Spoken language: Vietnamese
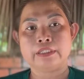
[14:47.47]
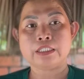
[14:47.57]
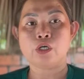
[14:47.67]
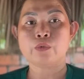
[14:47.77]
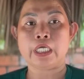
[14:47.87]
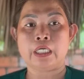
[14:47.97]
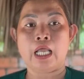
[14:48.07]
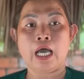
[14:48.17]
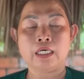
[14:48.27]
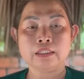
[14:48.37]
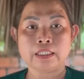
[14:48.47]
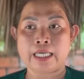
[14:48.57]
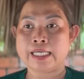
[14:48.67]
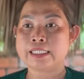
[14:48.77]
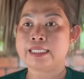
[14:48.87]
cái số cắt tiền lớn
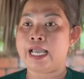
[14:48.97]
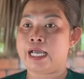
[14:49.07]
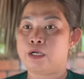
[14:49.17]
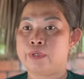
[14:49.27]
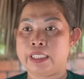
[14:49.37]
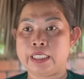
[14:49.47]
để cắt nhà đồ này ừ.